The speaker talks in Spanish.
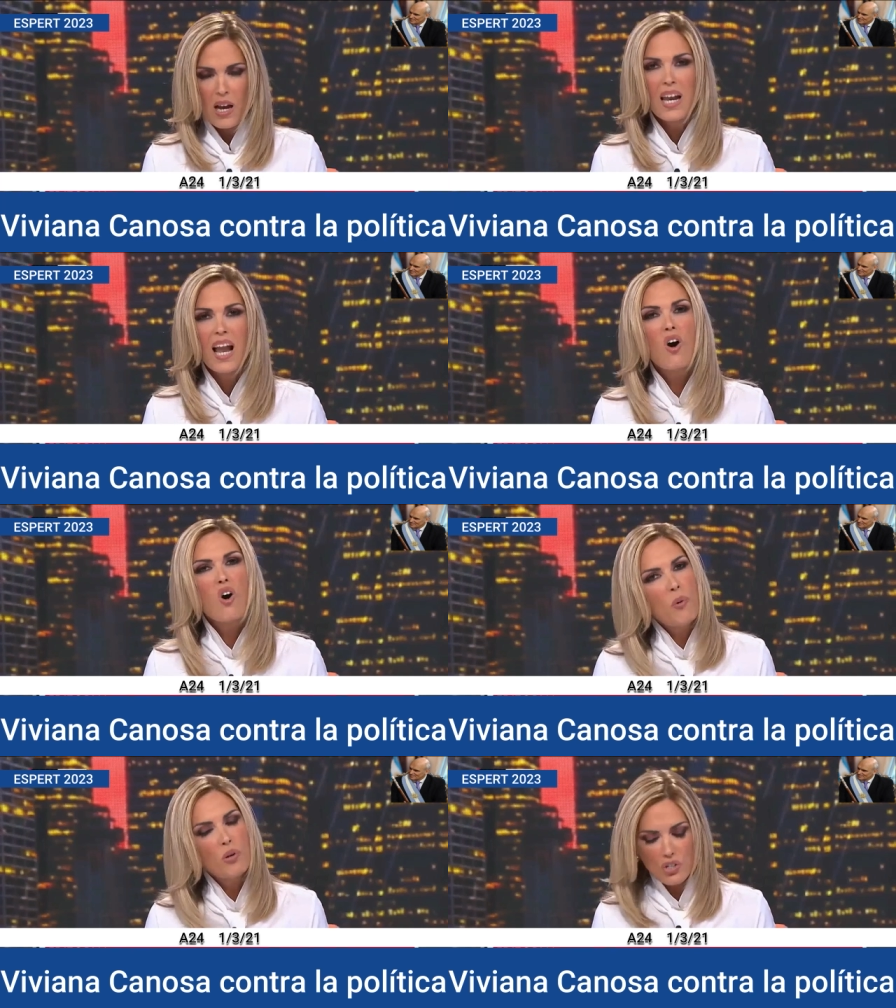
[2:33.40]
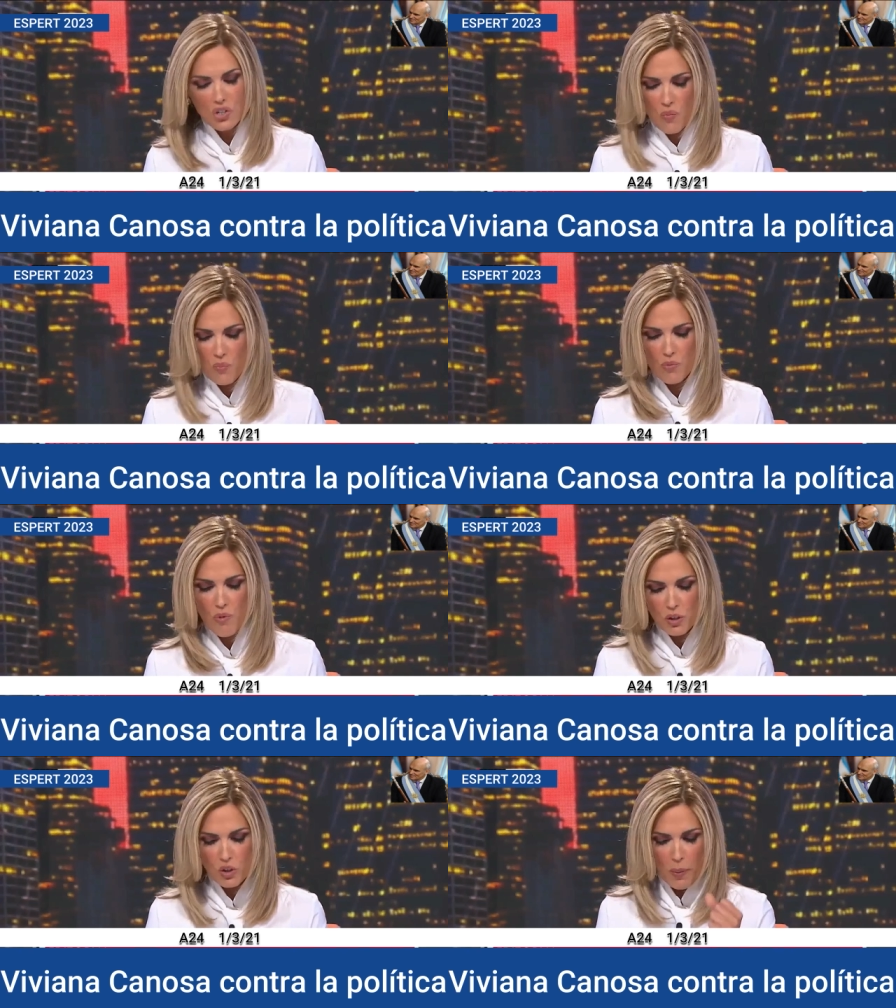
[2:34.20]
La oposición por
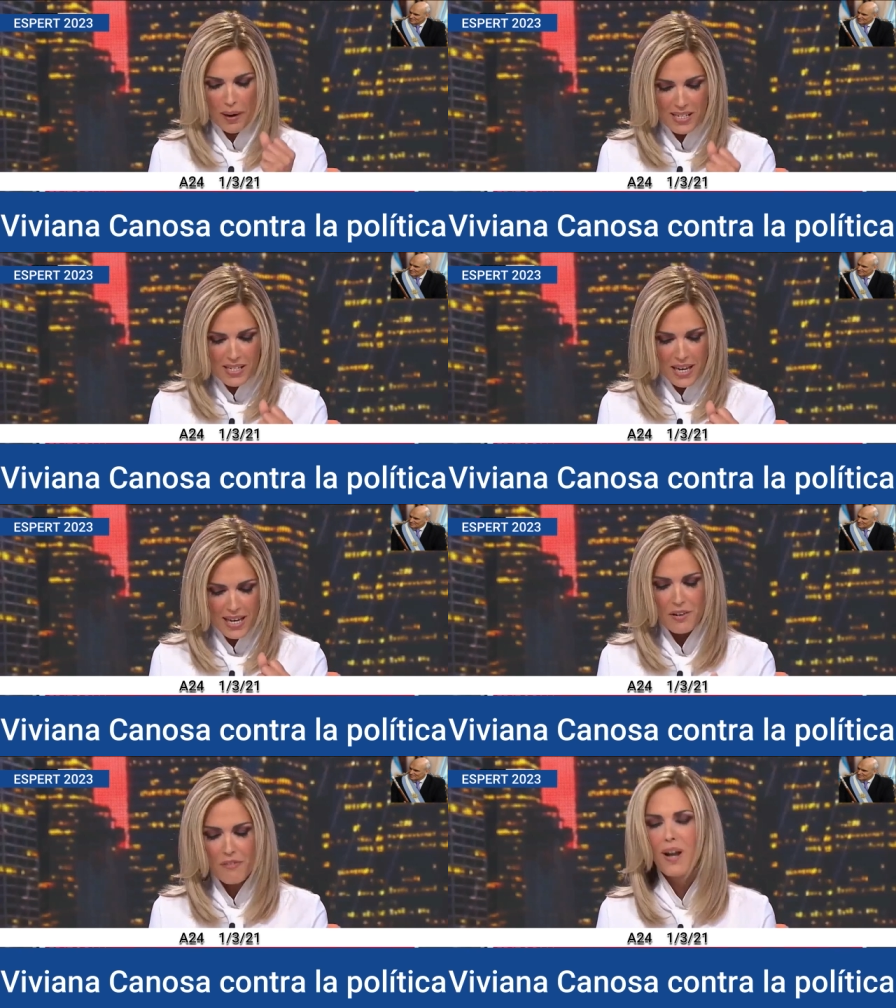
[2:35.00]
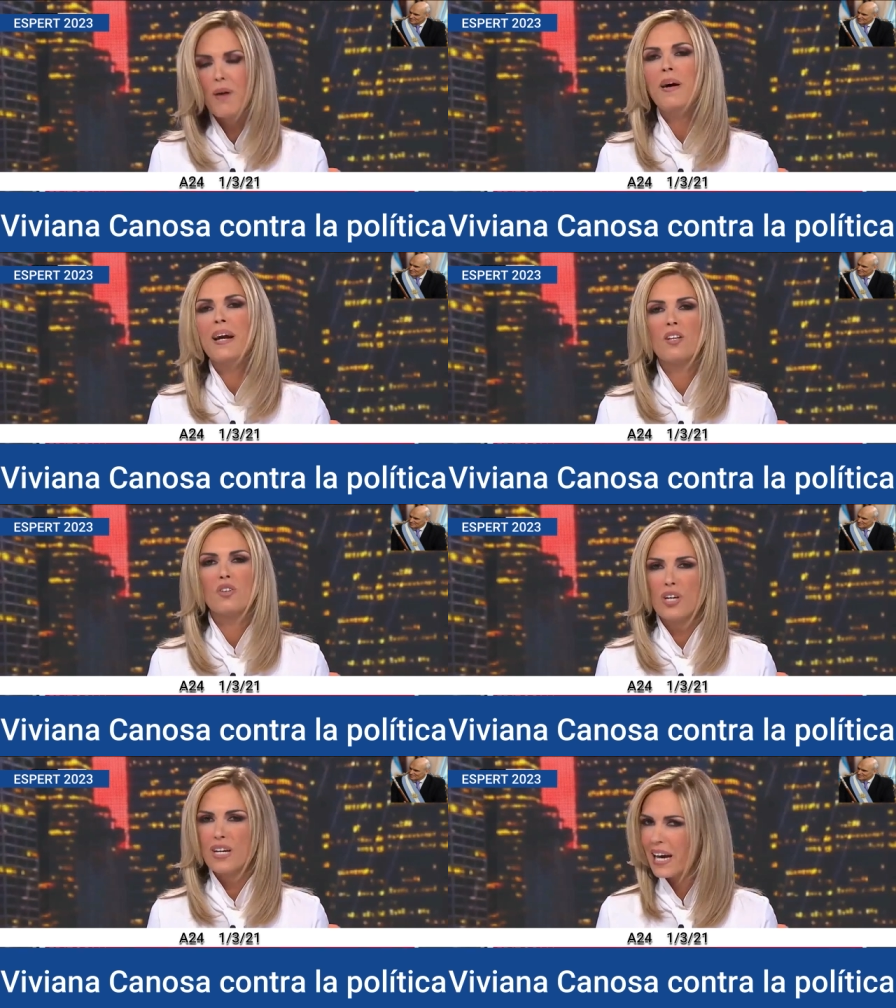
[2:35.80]
momentos parece ese flan
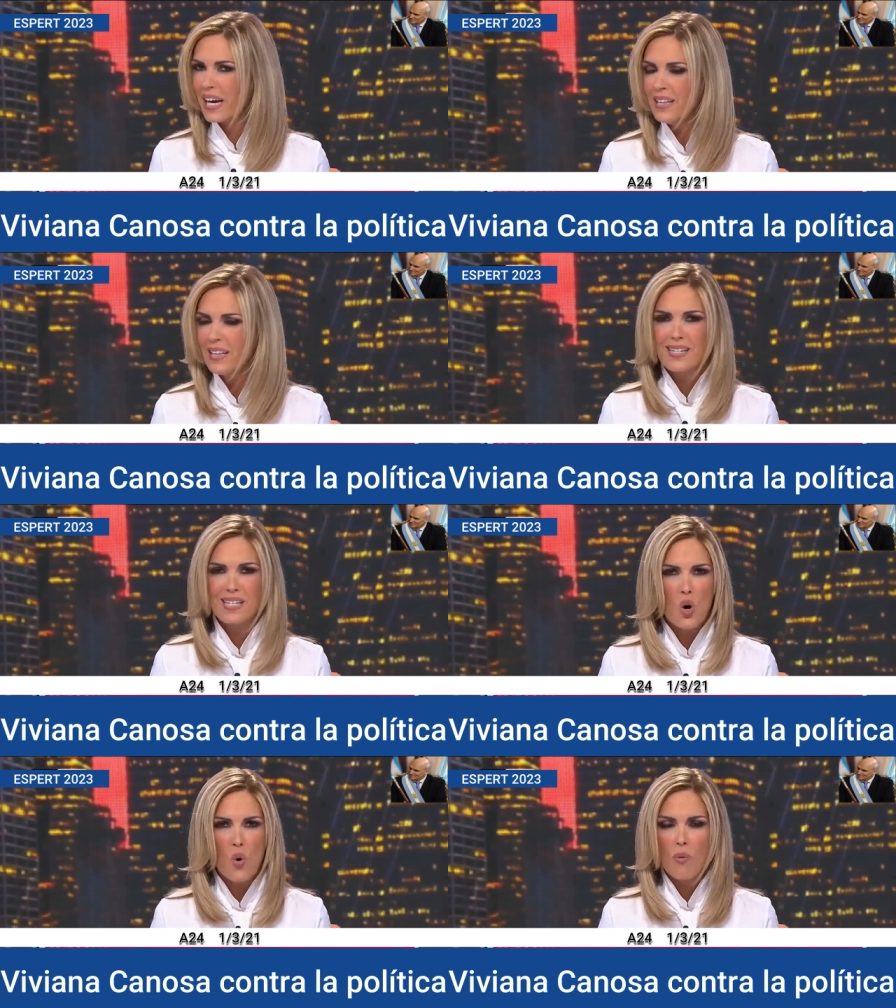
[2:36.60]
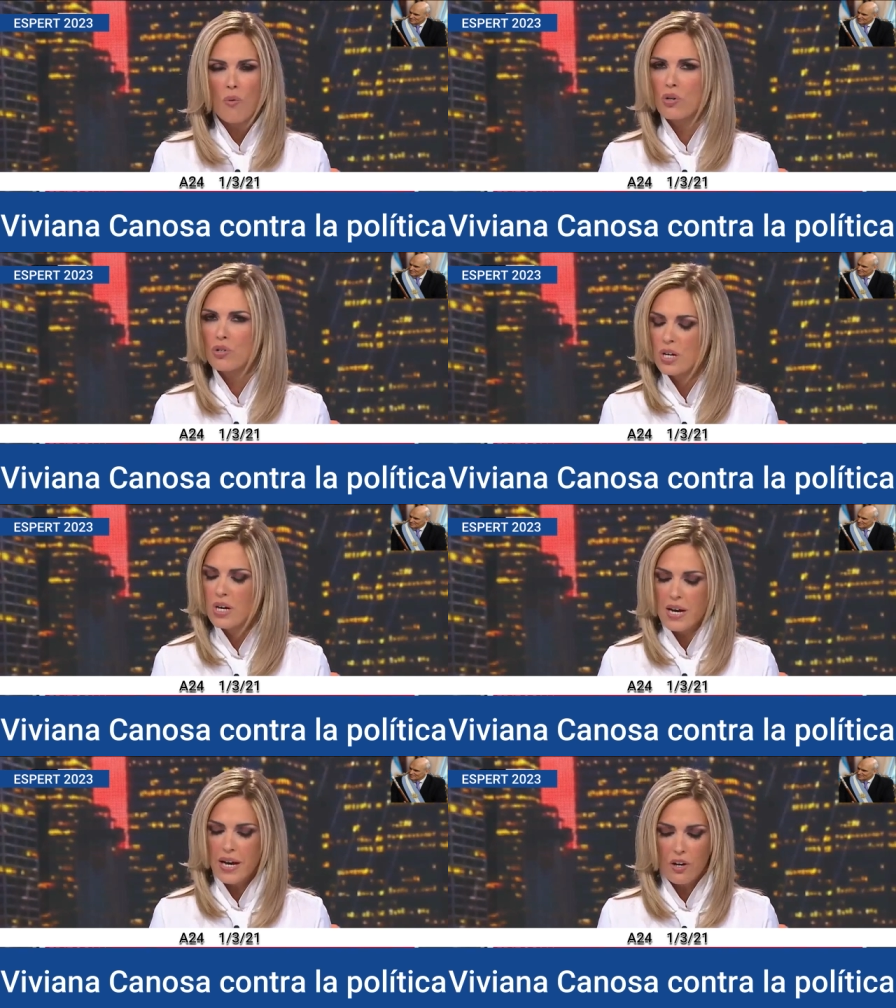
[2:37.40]
barato de cajita sin huevos
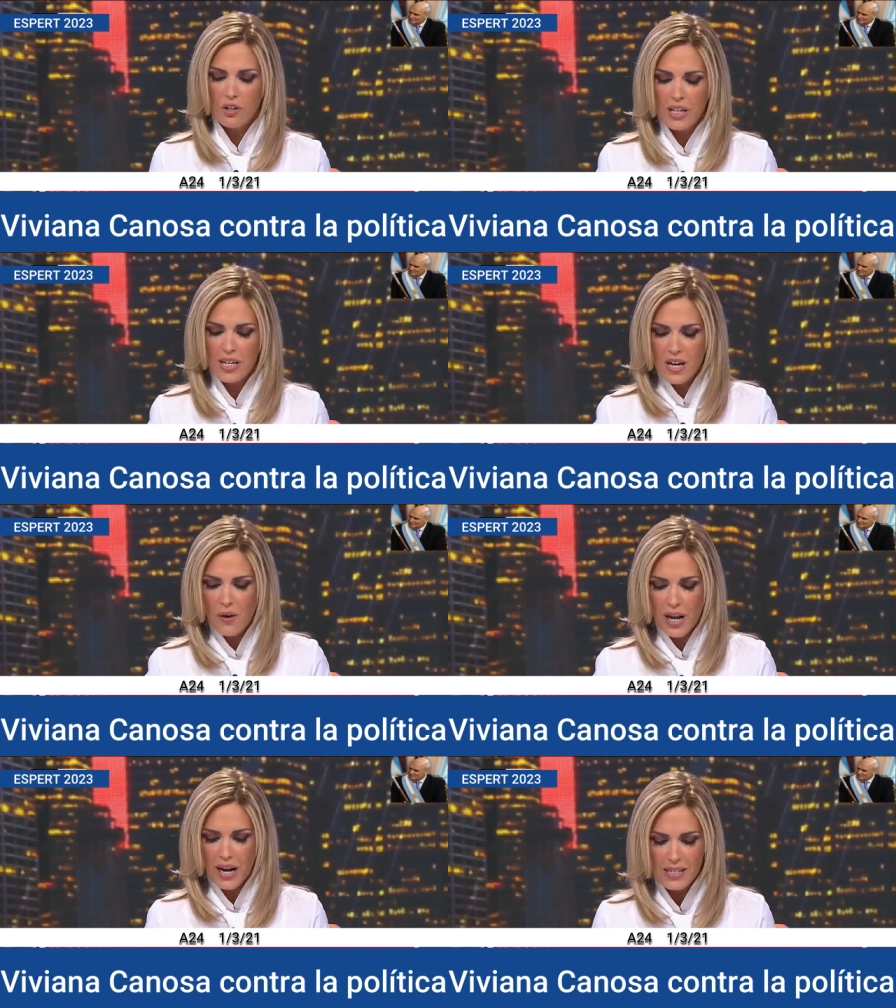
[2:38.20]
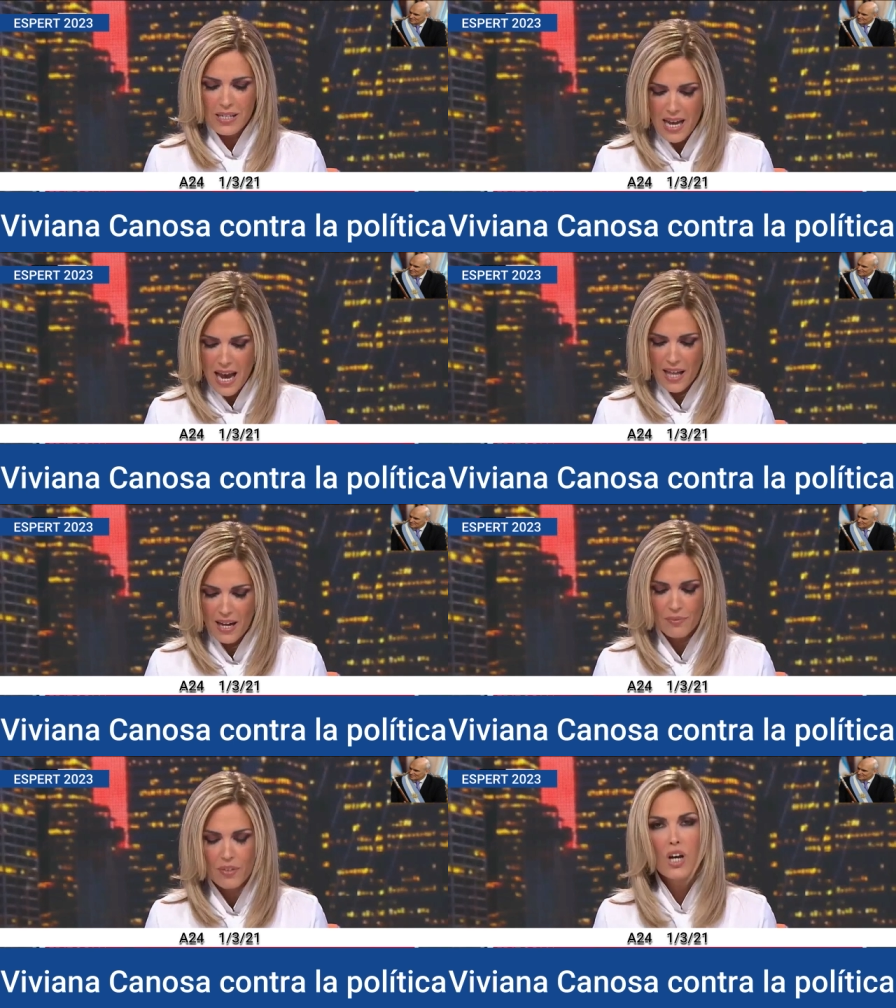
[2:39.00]
que no tiene sabor a casi nada.